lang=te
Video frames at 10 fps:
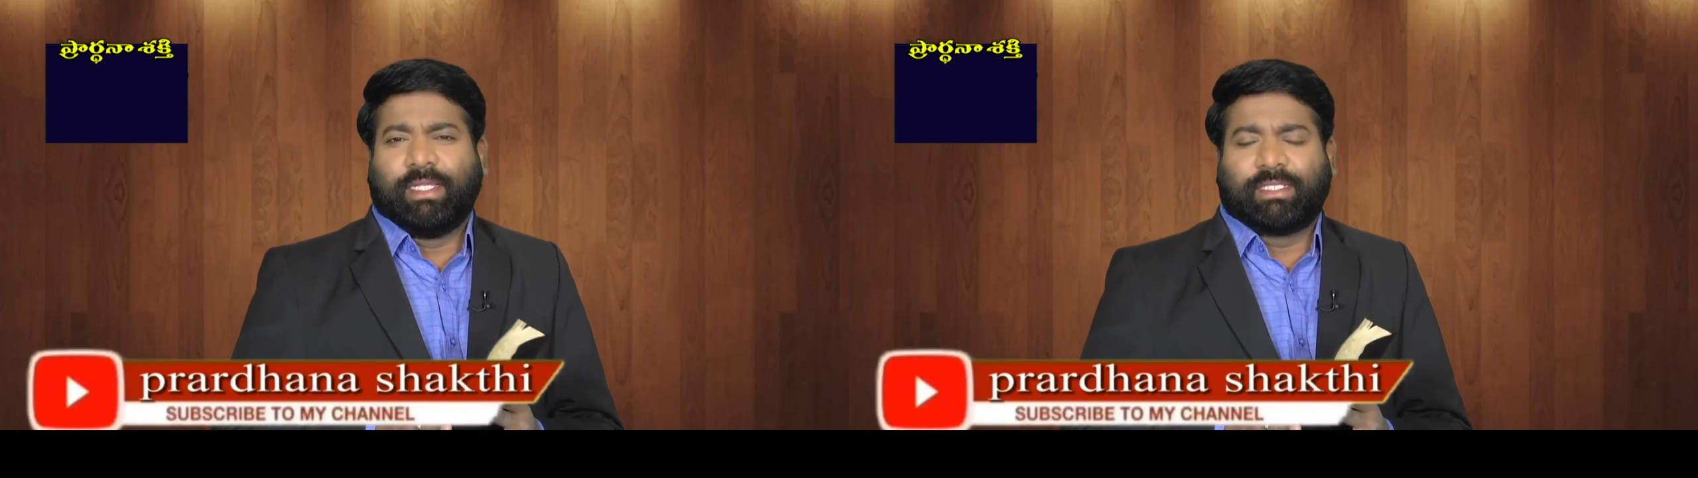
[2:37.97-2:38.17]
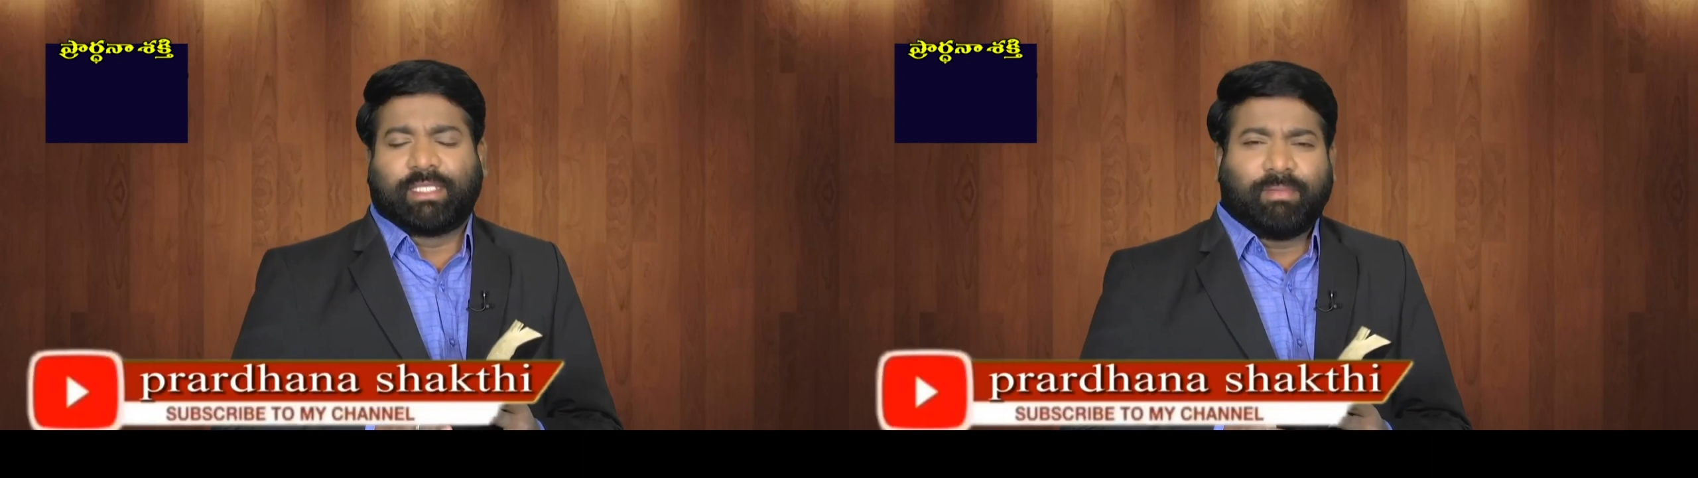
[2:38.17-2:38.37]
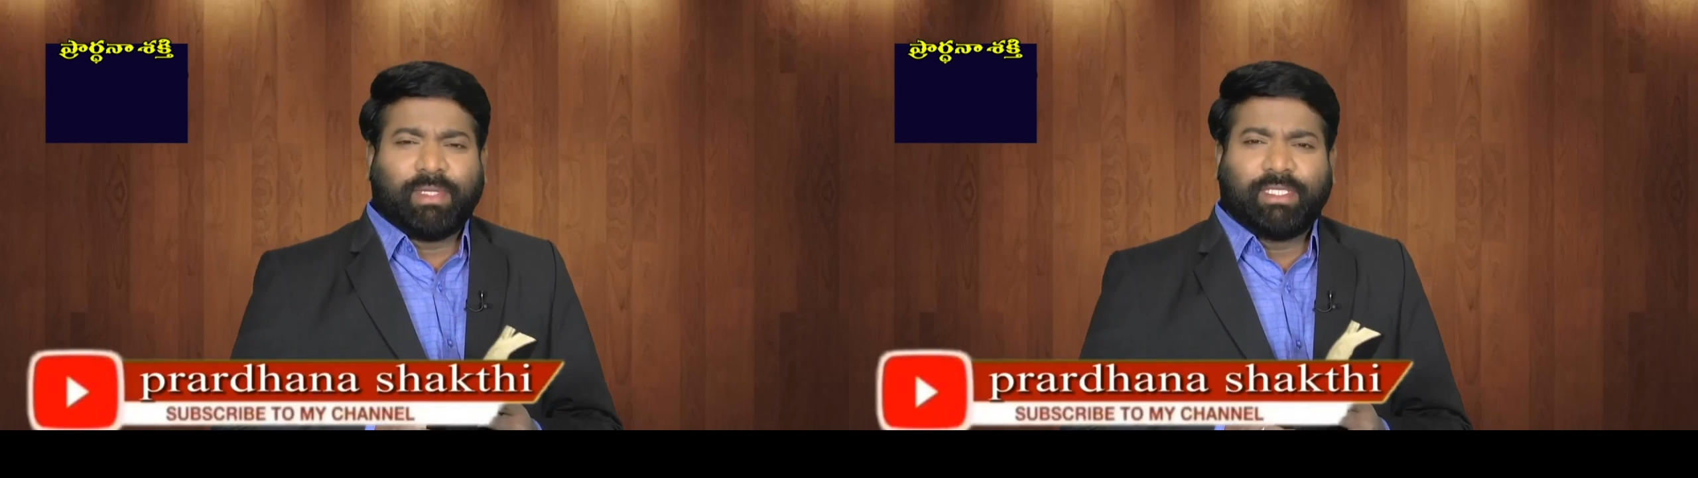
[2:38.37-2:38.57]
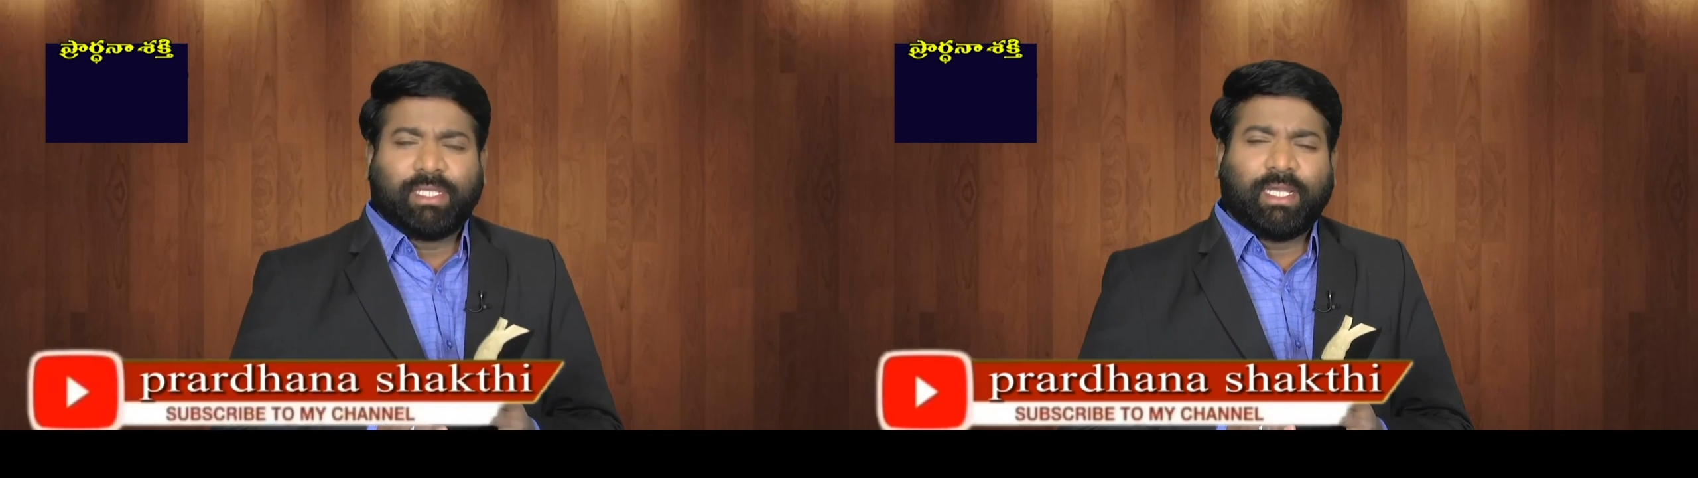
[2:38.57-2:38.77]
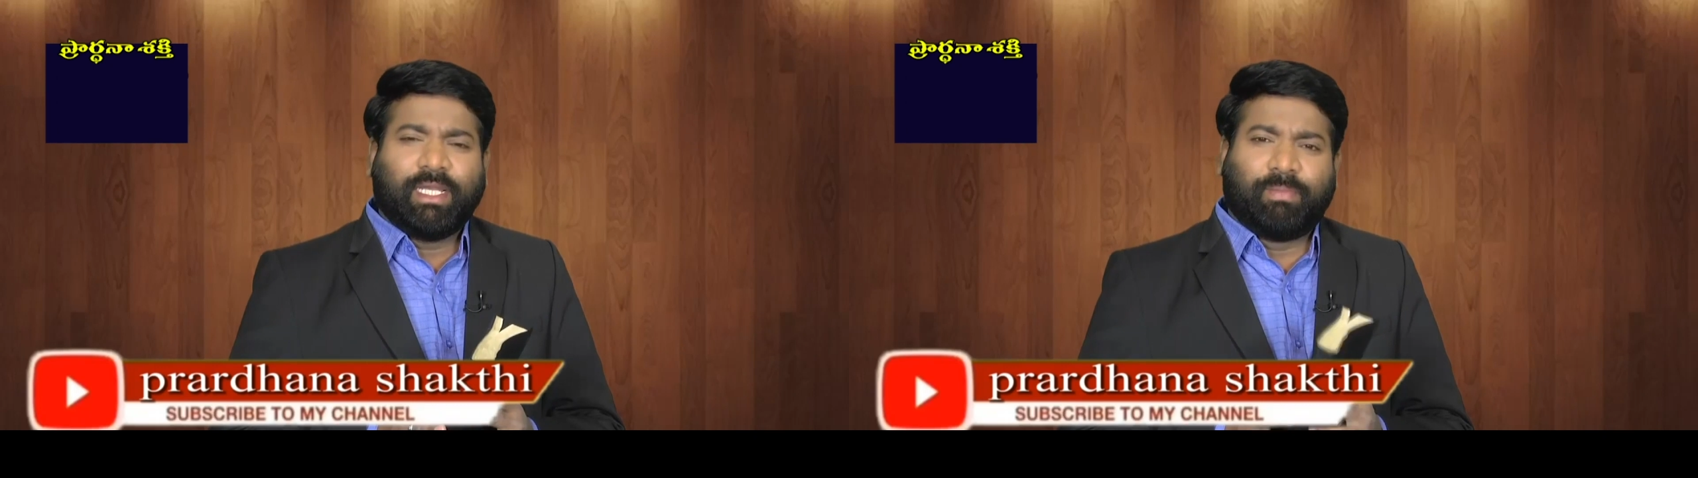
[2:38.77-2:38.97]
ఈ
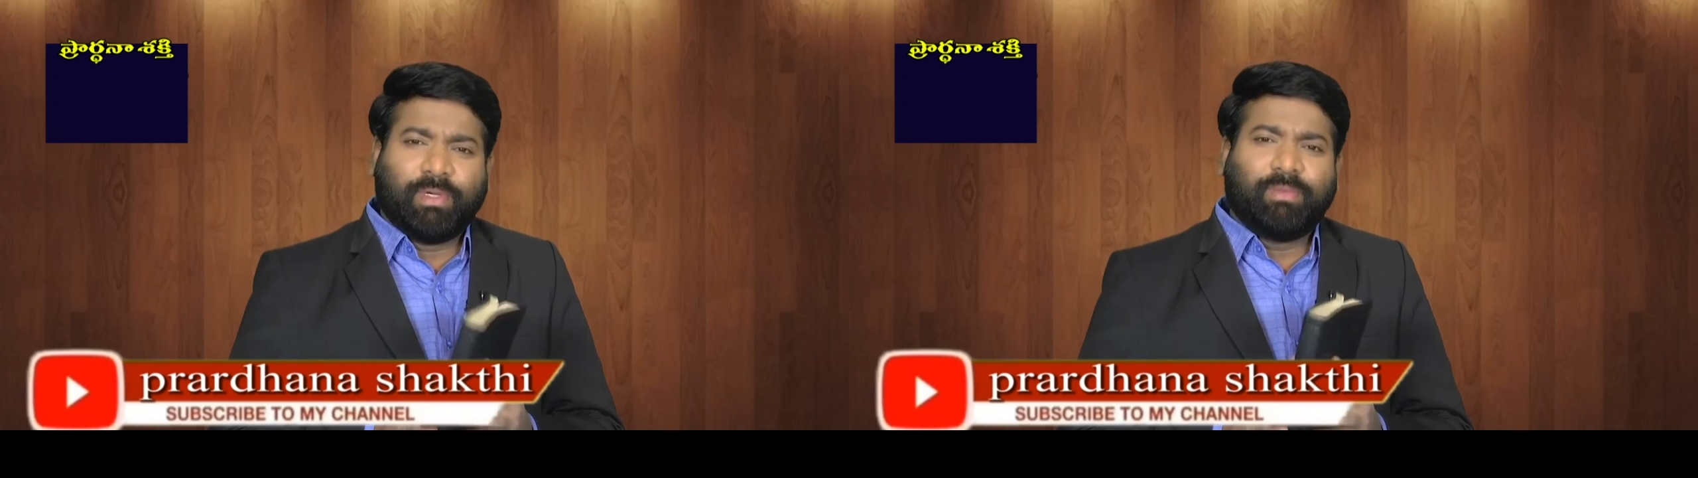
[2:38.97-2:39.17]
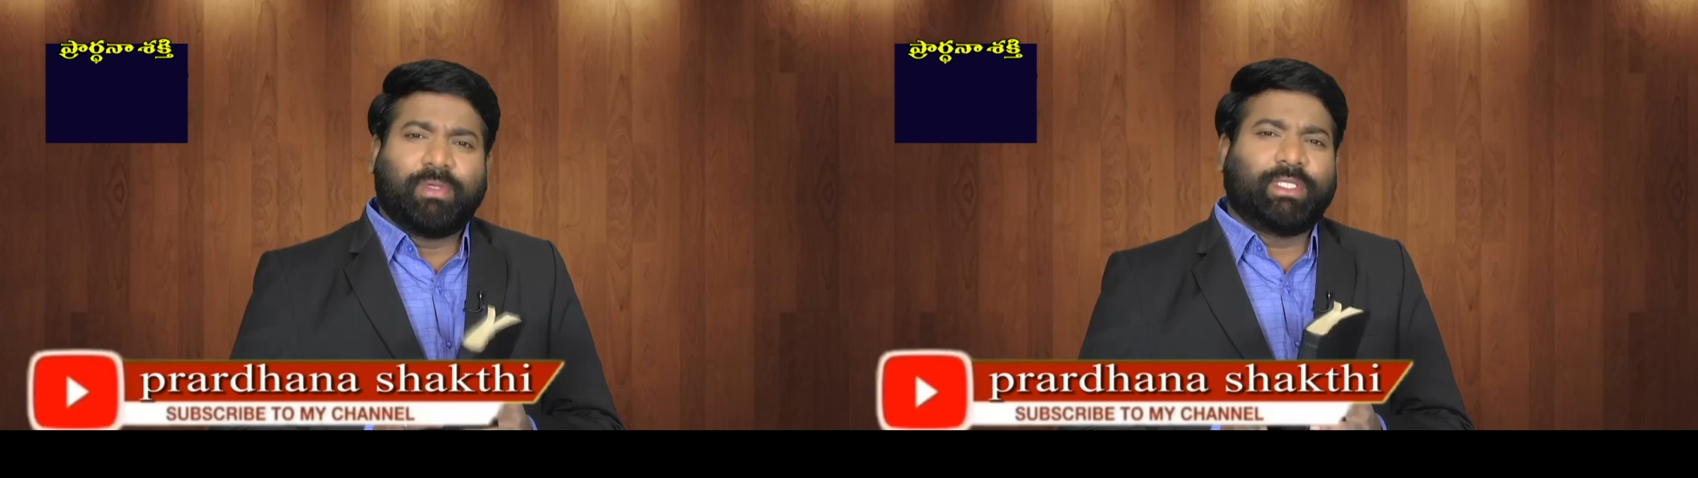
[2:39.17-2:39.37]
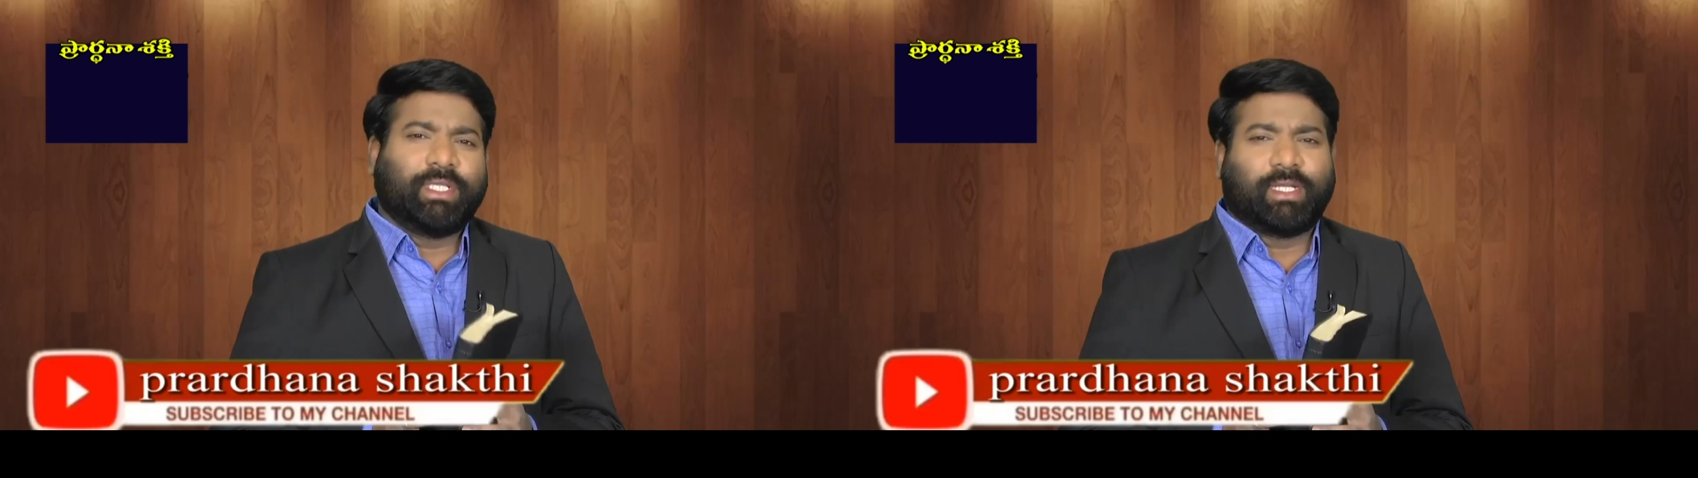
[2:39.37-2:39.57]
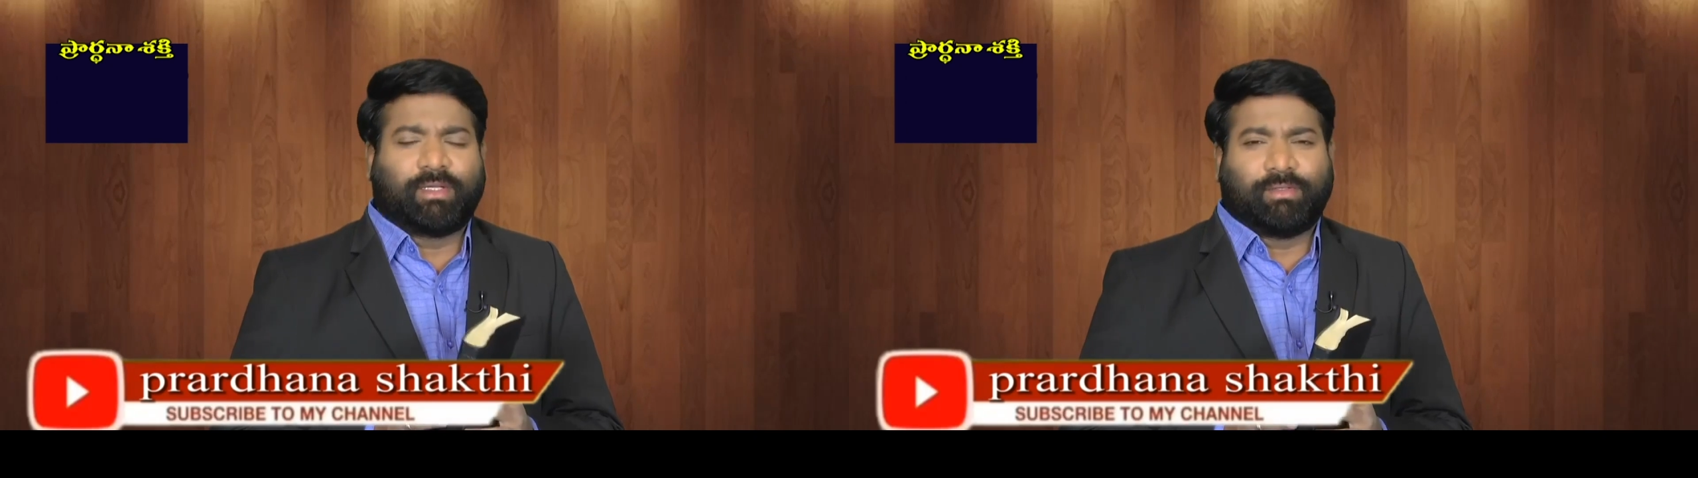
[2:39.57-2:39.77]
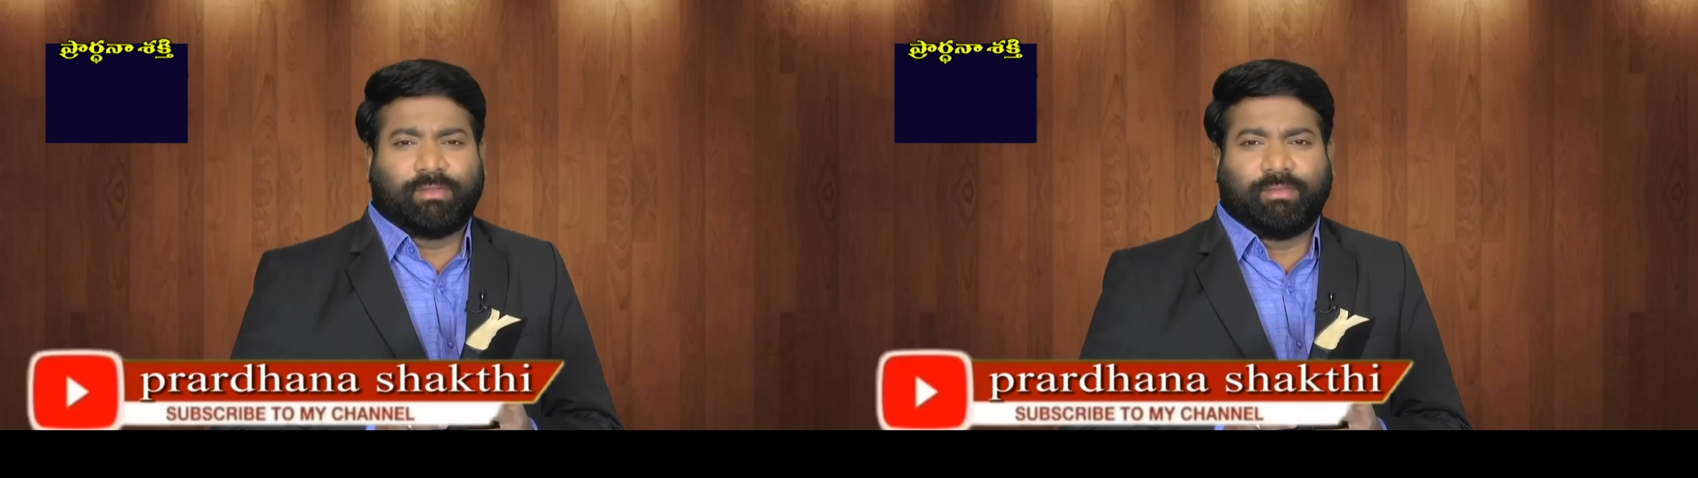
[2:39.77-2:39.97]
సమస్యలన్నీ ఎప్పుడు పోతాయి
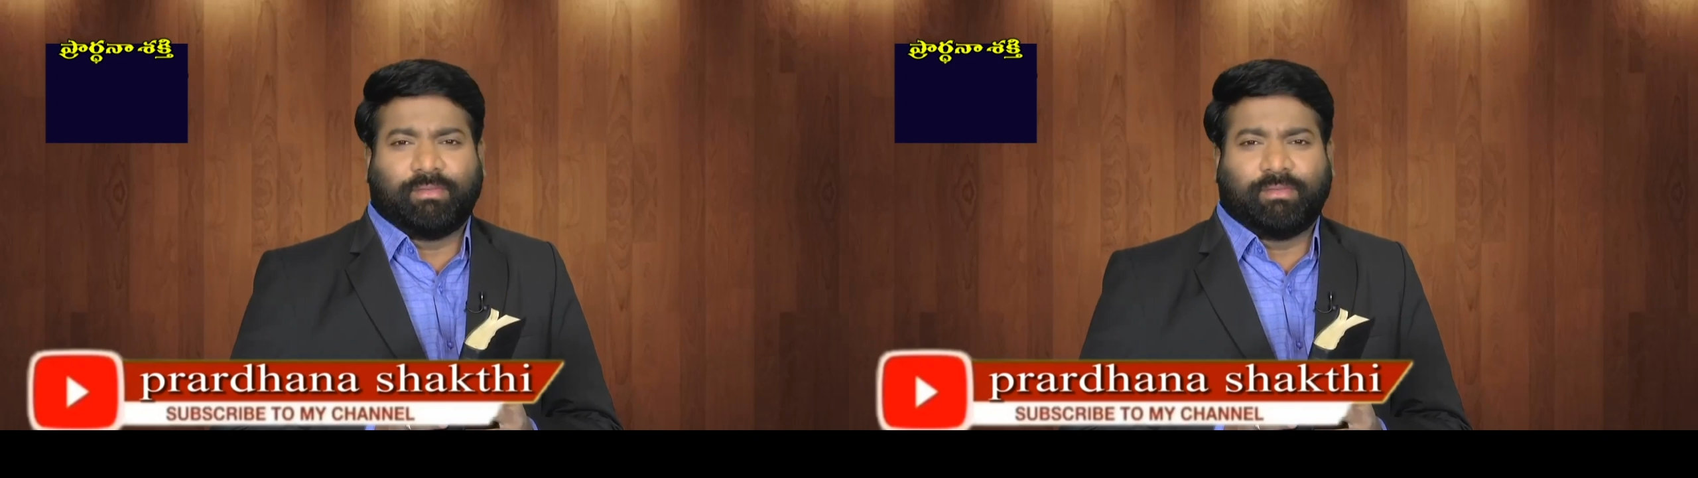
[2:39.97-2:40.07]
నాకు